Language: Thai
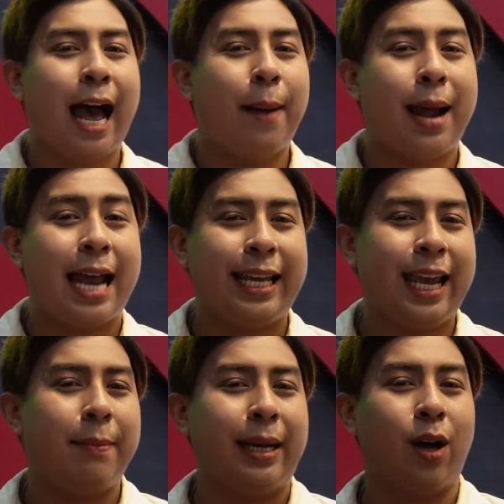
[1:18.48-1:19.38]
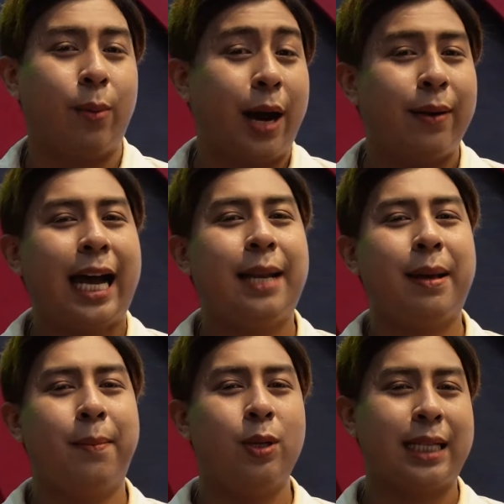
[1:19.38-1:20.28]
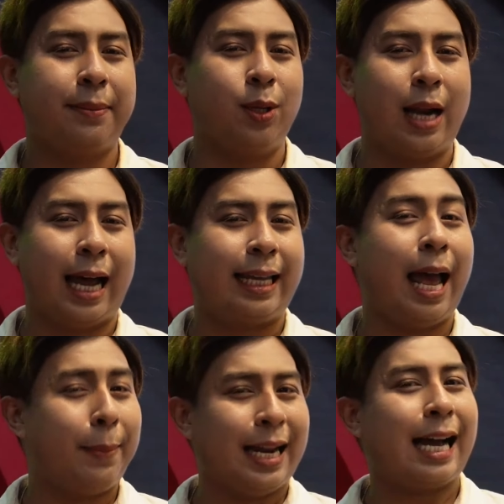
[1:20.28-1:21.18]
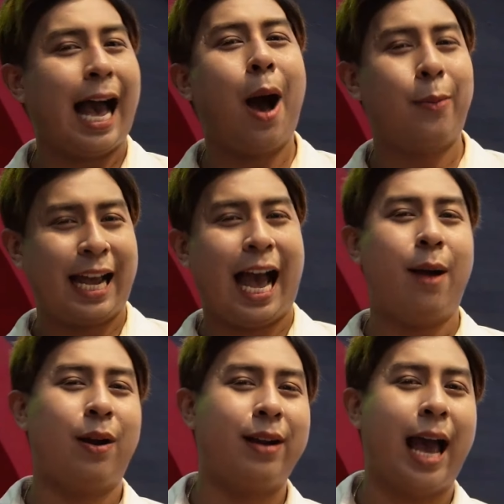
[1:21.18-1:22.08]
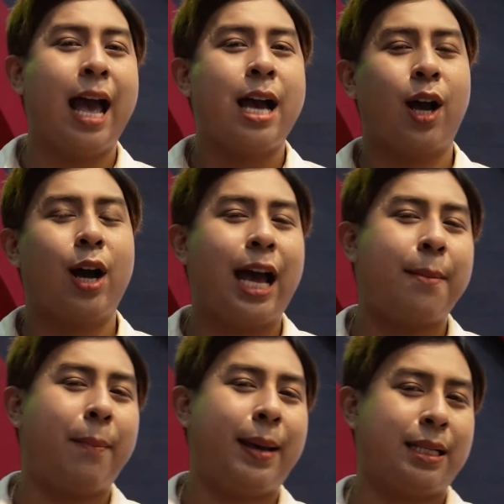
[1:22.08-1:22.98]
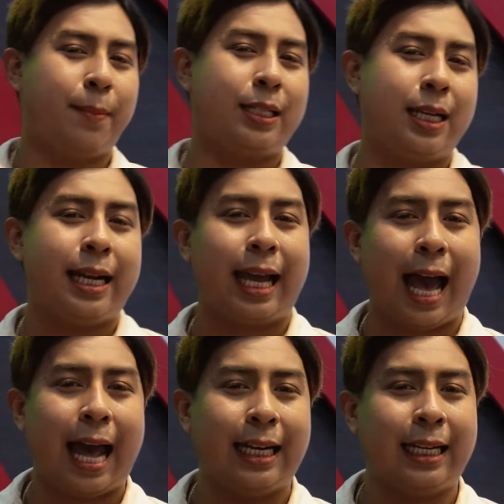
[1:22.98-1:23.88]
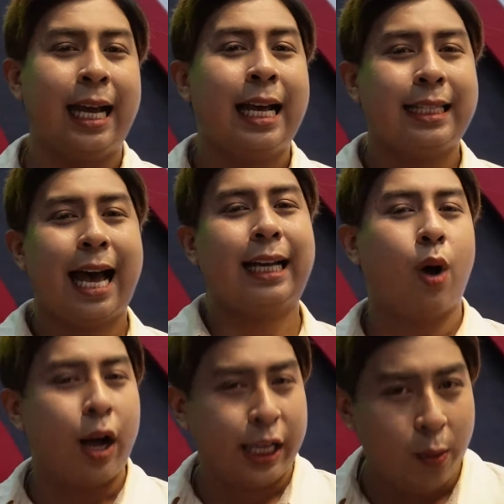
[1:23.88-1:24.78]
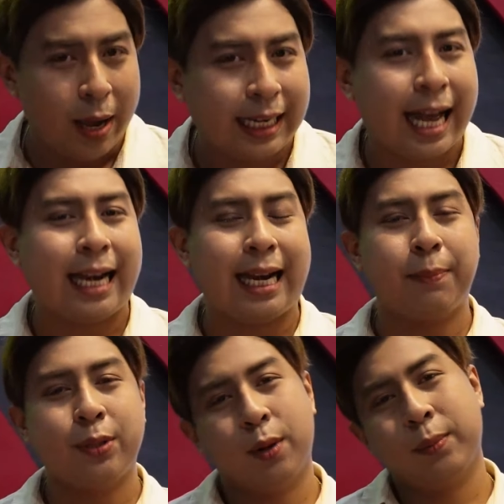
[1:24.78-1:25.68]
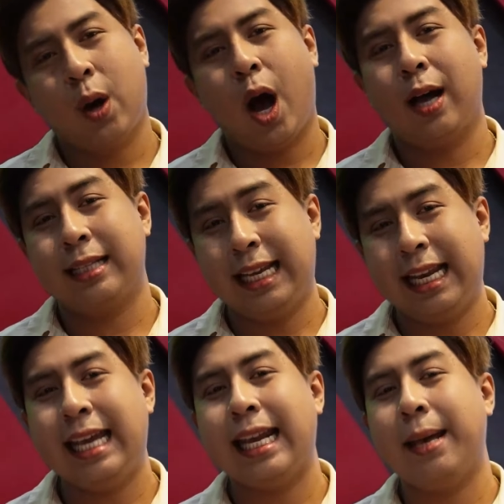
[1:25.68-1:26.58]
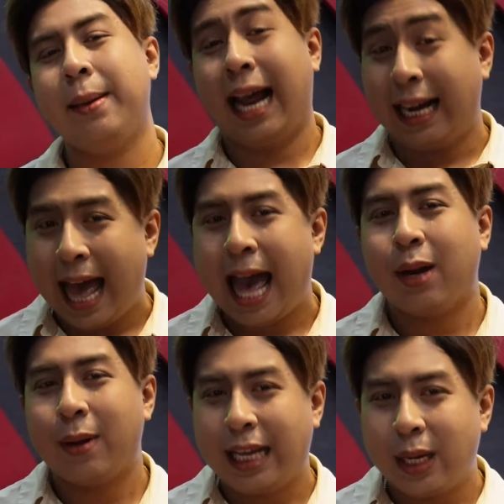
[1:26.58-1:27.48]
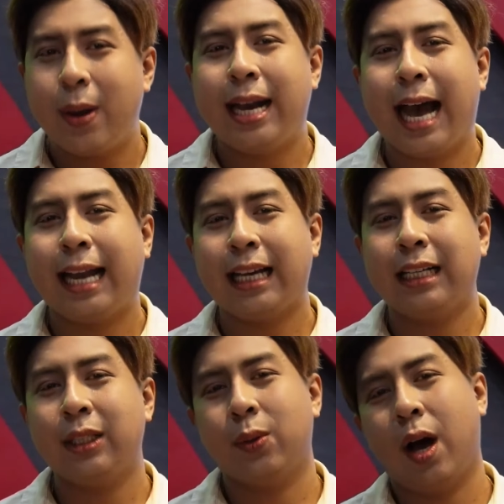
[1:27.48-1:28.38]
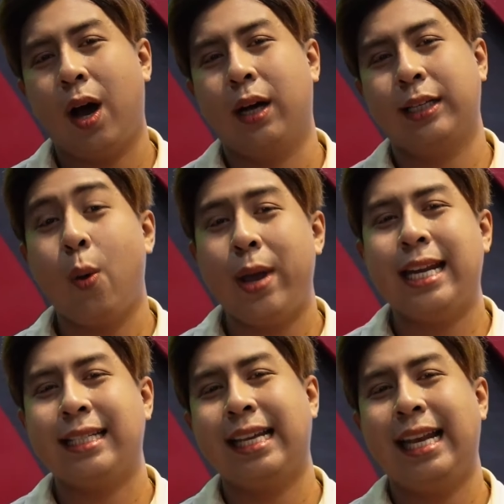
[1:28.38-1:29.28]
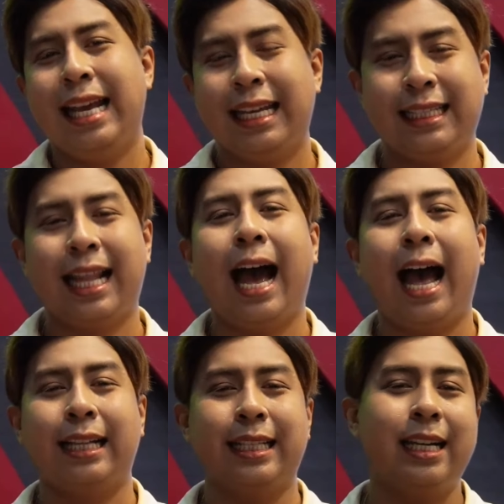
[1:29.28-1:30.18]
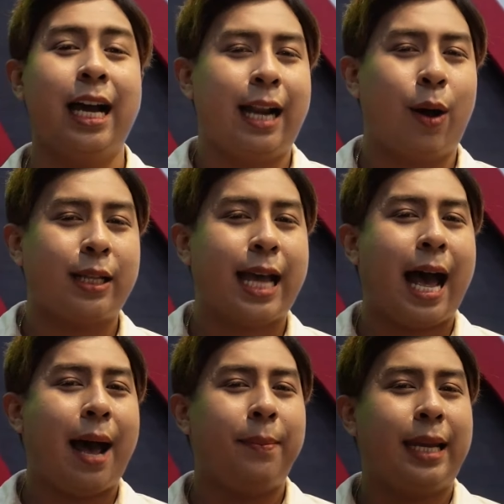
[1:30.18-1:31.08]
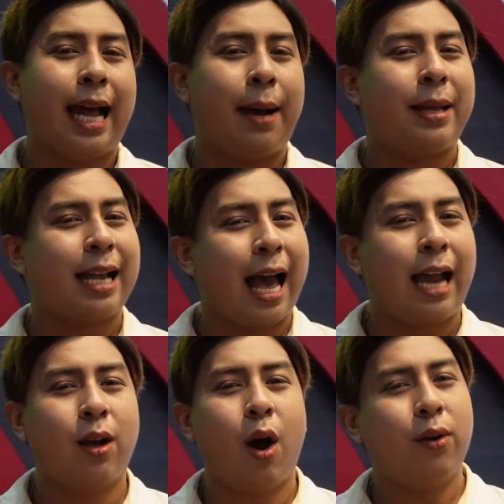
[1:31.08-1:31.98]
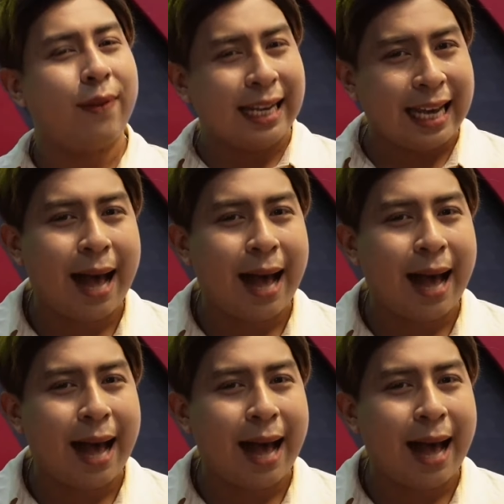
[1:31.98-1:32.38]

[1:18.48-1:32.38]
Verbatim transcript: ทางแบรนด์ e k Men ของเรานะคะ ที่เป็นผู้สนับสนุนหลักอย่างเป็นทางการของรายการของเราเนี่ยก็ได้มาเป็นสปอนเซอร์ในการจัดตัวของอีเวนต์การรับชมตัวของซีรีส์ในครั้งแรกในวันนี้ด้วยนะคะ นั่นก็คือตัวของ Twin the Series นะคะซึ่งเราก็จะมีทั้งบรรยากาศของแฟนค